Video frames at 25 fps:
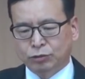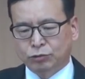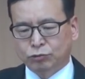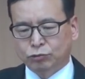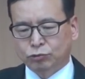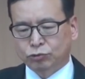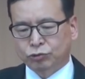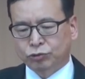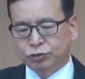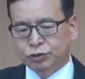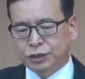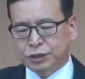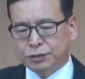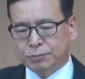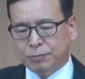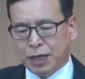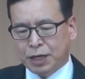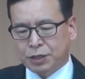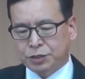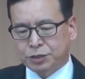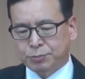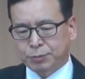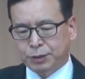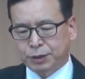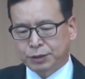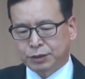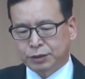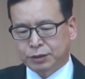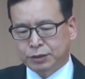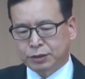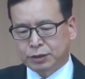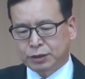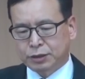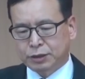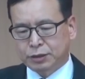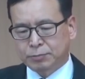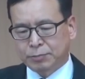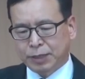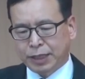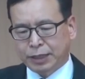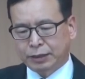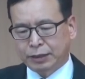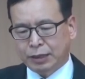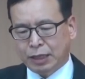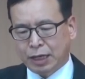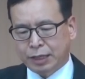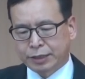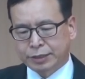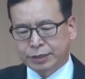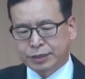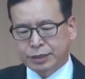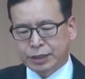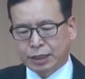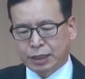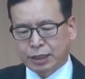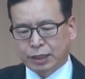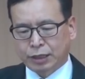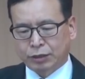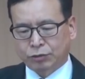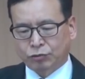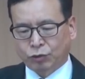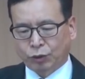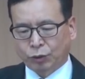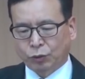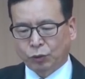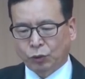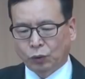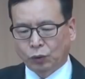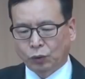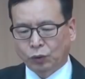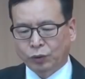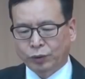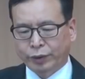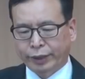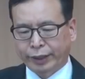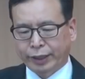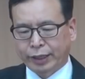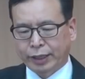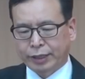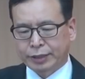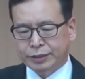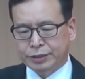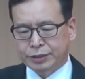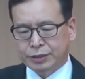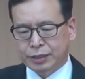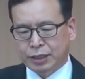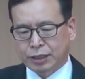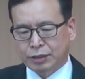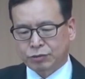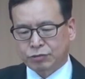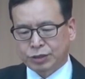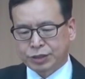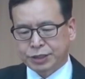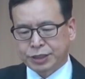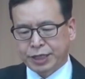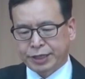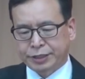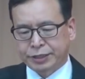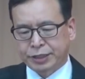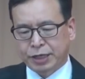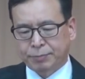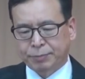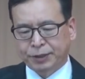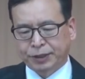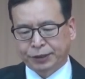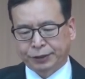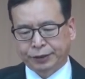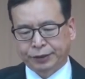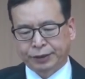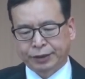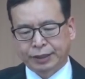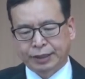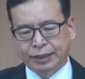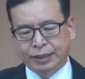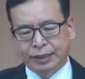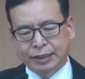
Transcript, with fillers: 누구든지 말씀을 듣기만 하는 자가 되고 행하는 자가 되지 아니하면